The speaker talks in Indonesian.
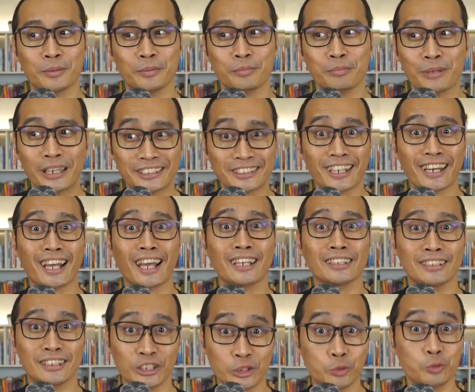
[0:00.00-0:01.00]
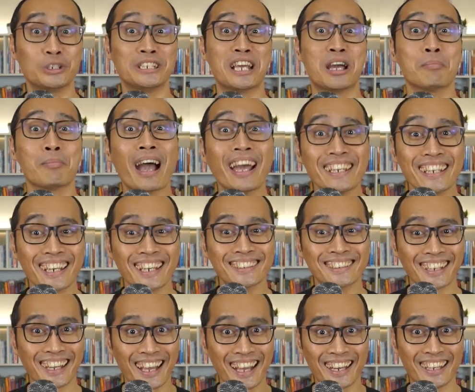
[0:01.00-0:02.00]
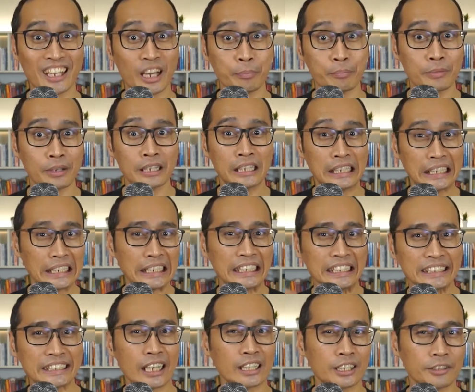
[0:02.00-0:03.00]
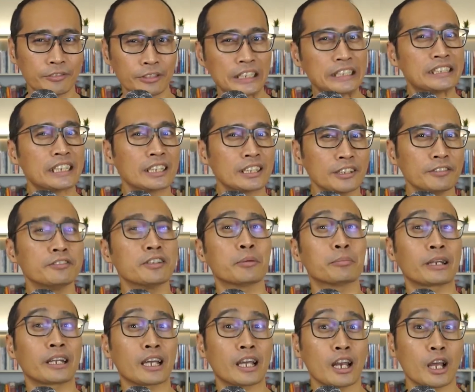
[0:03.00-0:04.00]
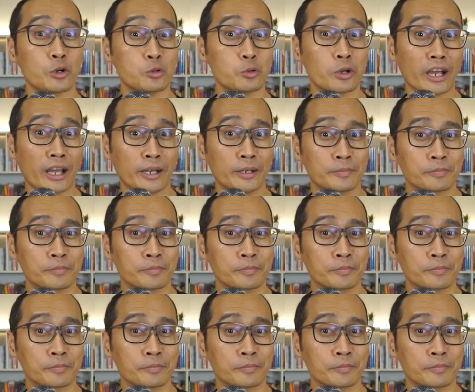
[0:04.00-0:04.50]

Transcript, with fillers: masyarakat di dunia maya terhadap inisiatif-inisiatif yang mereka lakukan.